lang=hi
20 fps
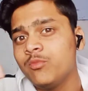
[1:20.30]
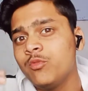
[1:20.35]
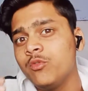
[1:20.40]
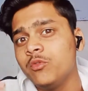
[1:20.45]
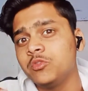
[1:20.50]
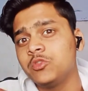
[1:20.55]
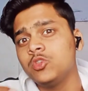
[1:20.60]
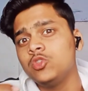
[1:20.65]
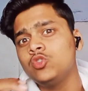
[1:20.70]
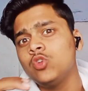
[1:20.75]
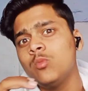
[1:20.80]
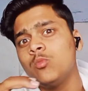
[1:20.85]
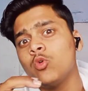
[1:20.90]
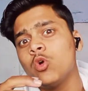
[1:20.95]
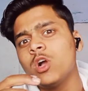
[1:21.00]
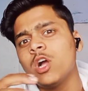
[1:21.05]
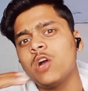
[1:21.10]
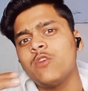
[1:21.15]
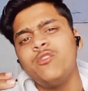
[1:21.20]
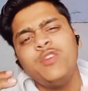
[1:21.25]
मूवी होती है जो
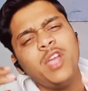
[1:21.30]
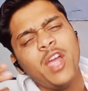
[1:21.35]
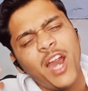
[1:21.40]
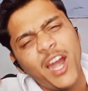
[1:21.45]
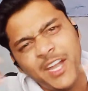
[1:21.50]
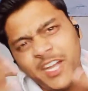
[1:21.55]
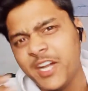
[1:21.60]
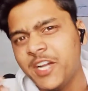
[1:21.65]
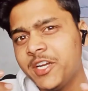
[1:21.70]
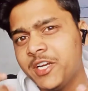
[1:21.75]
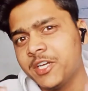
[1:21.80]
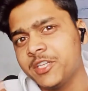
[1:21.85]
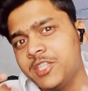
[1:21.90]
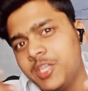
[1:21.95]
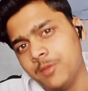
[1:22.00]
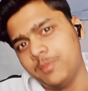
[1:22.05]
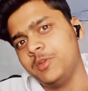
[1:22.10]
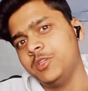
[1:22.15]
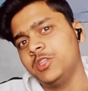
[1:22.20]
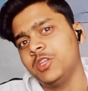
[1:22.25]
हमको काफी अट्रैक्ट
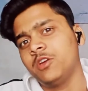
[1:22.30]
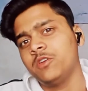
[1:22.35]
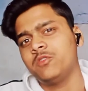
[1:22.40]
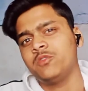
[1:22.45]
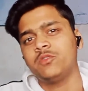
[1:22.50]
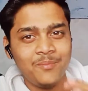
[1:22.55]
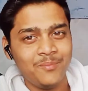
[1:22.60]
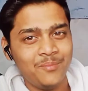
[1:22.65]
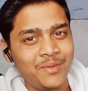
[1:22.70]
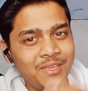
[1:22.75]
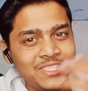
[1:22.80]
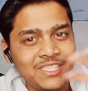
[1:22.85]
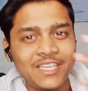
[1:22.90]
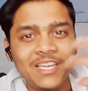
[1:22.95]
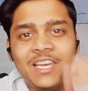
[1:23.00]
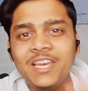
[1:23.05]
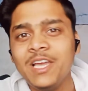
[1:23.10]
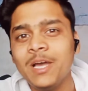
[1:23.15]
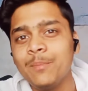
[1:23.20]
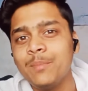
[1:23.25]
करती है अपनी
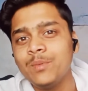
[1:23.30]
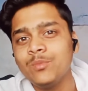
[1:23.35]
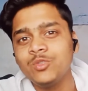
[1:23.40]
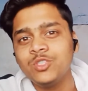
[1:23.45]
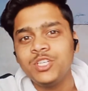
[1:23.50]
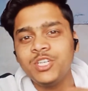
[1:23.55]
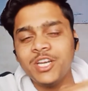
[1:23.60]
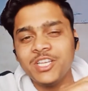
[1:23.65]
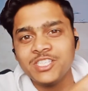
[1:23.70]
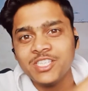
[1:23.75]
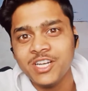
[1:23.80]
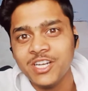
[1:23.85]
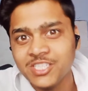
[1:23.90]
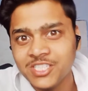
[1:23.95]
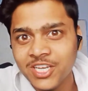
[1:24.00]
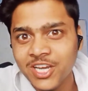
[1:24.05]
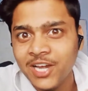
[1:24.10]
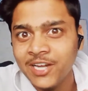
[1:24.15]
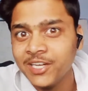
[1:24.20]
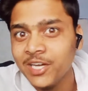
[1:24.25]
तरफ बेसिकली यहाँ पर मुझे
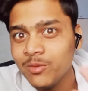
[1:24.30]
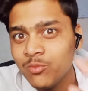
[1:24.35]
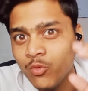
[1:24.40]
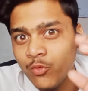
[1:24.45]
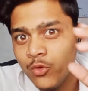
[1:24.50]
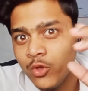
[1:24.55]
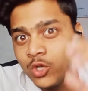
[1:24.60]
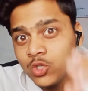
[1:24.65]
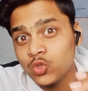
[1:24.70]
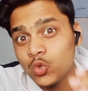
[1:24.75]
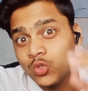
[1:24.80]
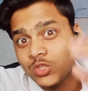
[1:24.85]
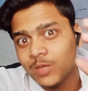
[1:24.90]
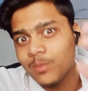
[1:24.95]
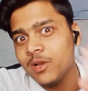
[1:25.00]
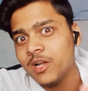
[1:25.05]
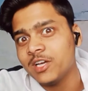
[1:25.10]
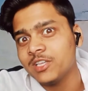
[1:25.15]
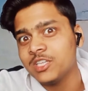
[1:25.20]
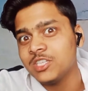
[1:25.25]
ट्रेजर हंट से रिलेटेड मूवी
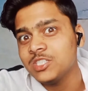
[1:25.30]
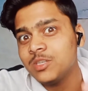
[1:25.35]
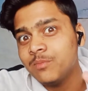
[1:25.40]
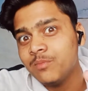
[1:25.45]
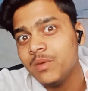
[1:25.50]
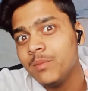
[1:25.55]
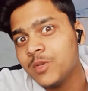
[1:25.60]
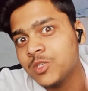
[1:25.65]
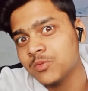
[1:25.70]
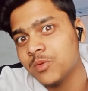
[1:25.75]
का शौक तब लगा था